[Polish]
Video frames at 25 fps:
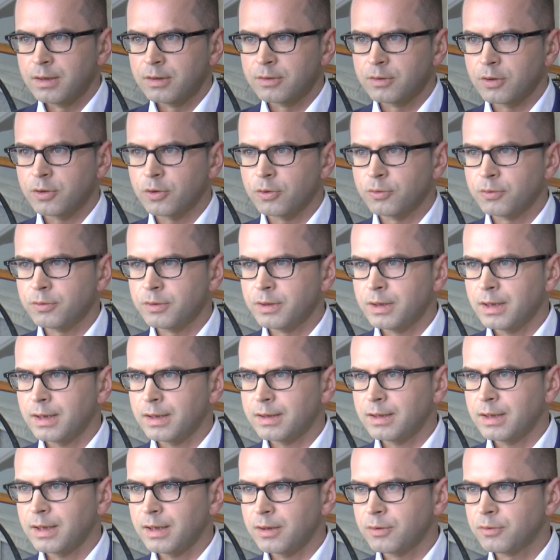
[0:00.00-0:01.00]
dokonuje
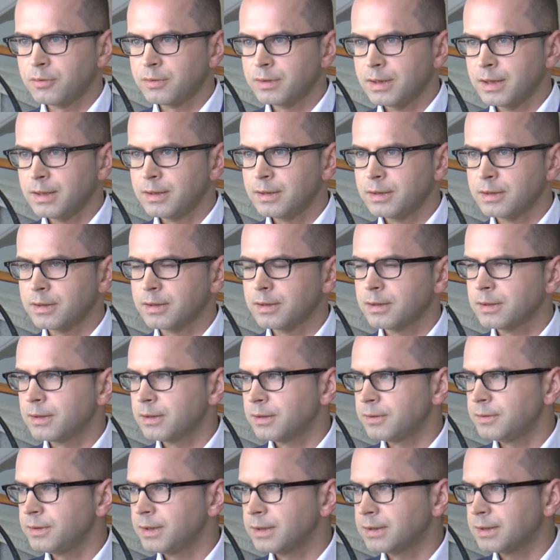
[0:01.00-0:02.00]
ataku na ich
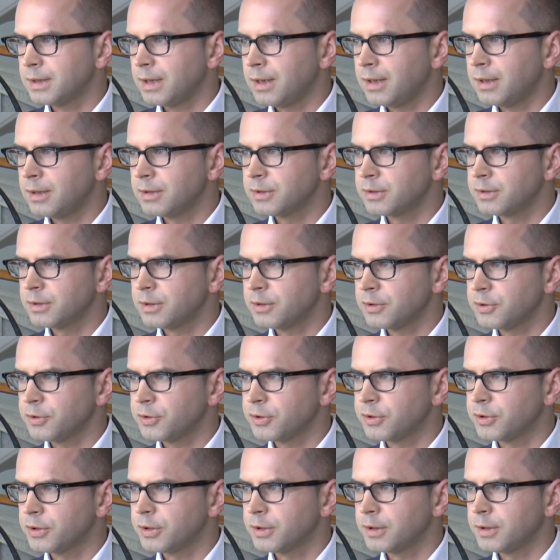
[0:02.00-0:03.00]
e, niezależność.